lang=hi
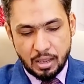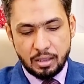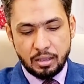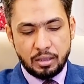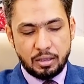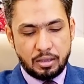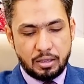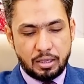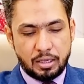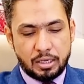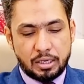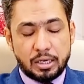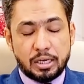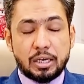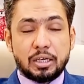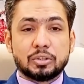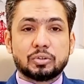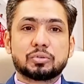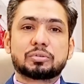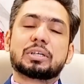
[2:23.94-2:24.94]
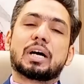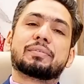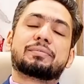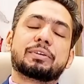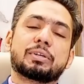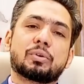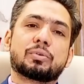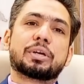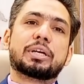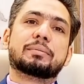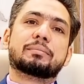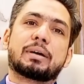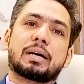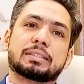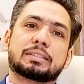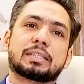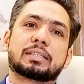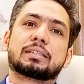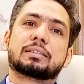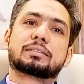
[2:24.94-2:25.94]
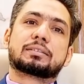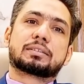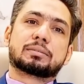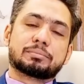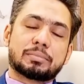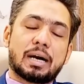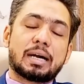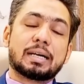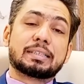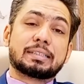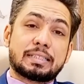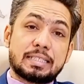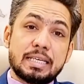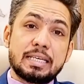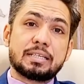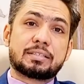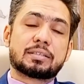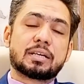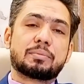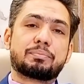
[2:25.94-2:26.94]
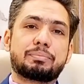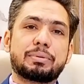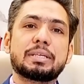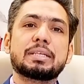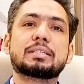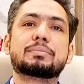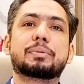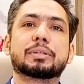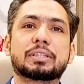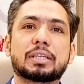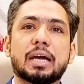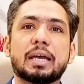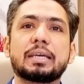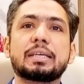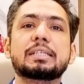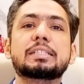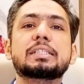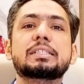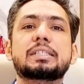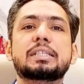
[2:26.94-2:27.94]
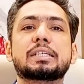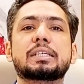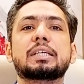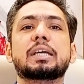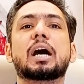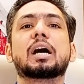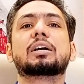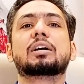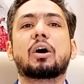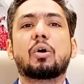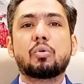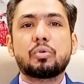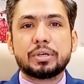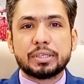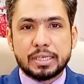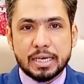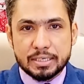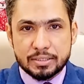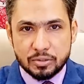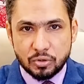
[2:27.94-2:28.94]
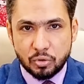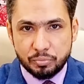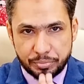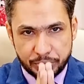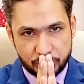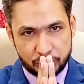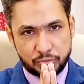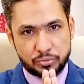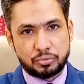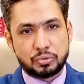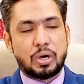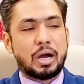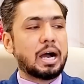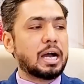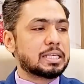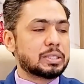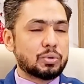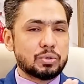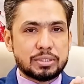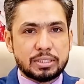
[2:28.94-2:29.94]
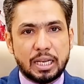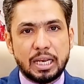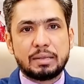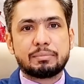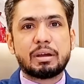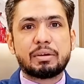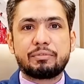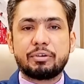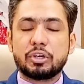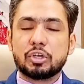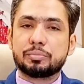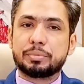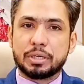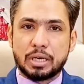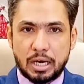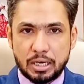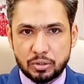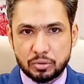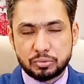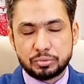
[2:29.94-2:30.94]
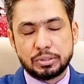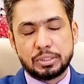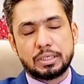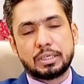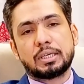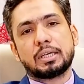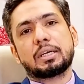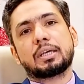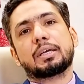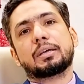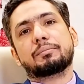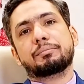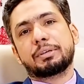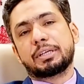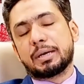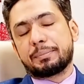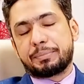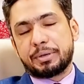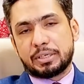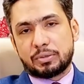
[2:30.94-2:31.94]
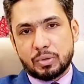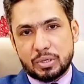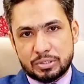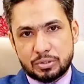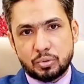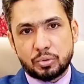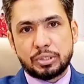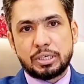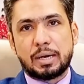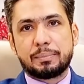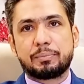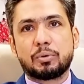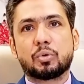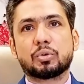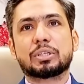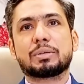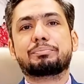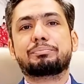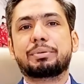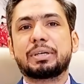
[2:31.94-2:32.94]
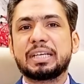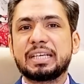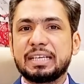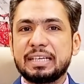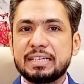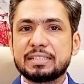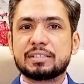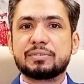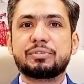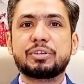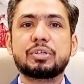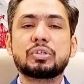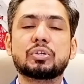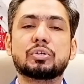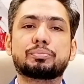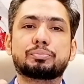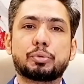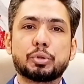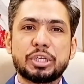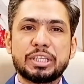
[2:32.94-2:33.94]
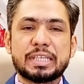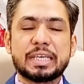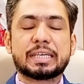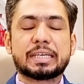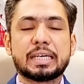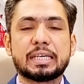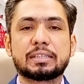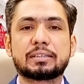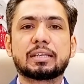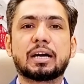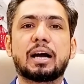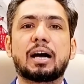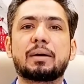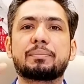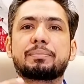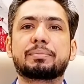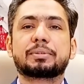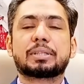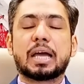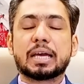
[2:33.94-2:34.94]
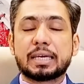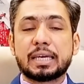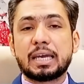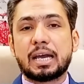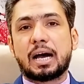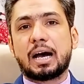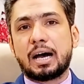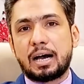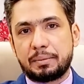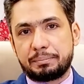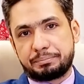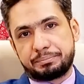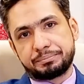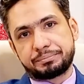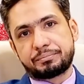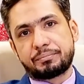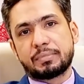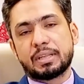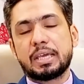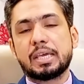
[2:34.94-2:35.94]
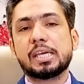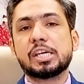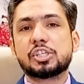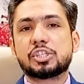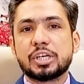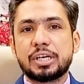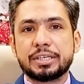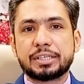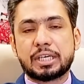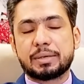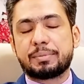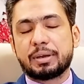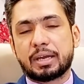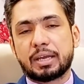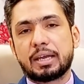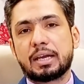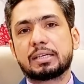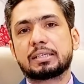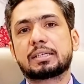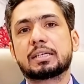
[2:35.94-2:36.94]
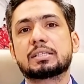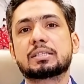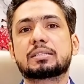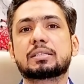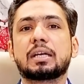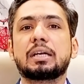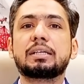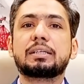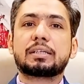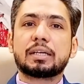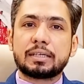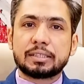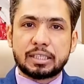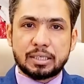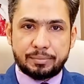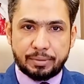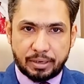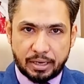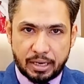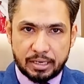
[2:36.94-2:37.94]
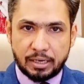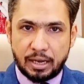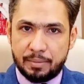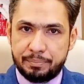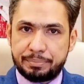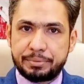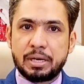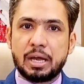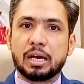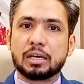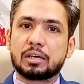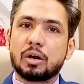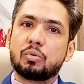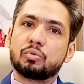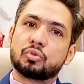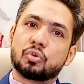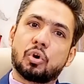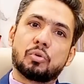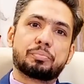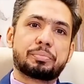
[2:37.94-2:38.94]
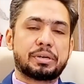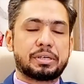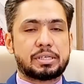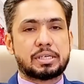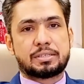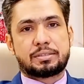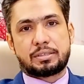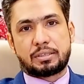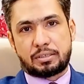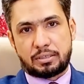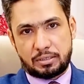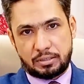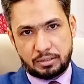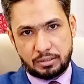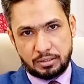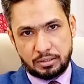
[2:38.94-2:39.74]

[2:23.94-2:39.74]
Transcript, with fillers: है तो काफ़ी लोगों की डिमांड सर डिमांड थी सर प्लीज़ बताएं ये डीसी की अकाउंट कैसे ओपन हो तो आज उसके लिए मैं वीडियो बना रहा हूं मेरी आप रिक्वेस्ट होगी आप लोगों से प्लीज़ वीडियो पूरी देखें ताप ताकि आप एजेंट के बगैर कंसल्टेंट के बगैर अपना अकाउंट ओपन कर सके